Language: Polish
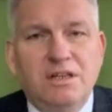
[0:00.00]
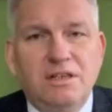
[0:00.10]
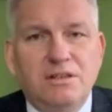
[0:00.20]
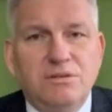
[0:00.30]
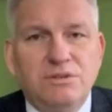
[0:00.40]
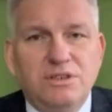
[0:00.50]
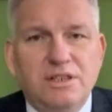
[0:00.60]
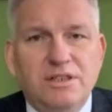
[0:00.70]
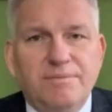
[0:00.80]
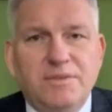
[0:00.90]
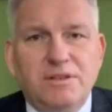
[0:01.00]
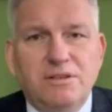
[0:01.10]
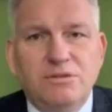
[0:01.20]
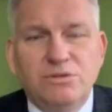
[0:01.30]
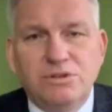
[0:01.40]
e, ludzie no,
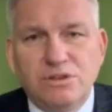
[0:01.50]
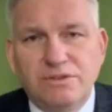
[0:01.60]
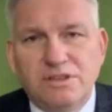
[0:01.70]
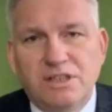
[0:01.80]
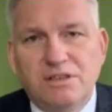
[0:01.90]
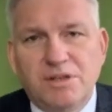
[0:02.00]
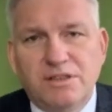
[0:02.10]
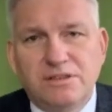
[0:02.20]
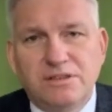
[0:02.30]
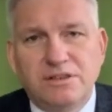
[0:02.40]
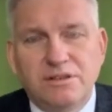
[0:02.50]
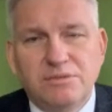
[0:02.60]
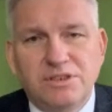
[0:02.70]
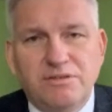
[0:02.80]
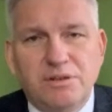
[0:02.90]
luźno związani bardzo z
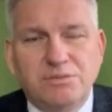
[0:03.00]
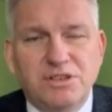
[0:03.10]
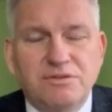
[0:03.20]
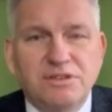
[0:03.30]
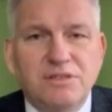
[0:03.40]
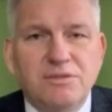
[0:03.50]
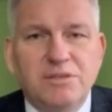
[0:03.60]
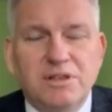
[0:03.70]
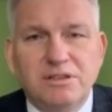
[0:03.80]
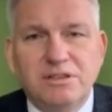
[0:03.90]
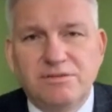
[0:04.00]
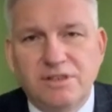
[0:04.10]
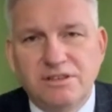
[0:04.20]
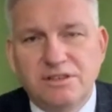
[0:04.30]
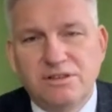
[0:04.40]
ochroną zdrowia, przede wszystkim nie mający
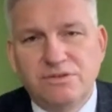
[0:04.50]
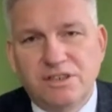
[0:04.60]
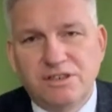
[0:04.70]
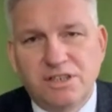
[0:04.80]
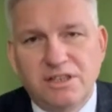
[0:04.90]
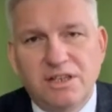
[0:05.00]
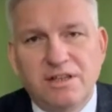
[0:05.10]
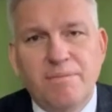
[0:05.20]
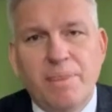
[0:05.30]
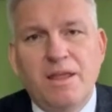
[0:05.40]
wiedzy, doświadczenia,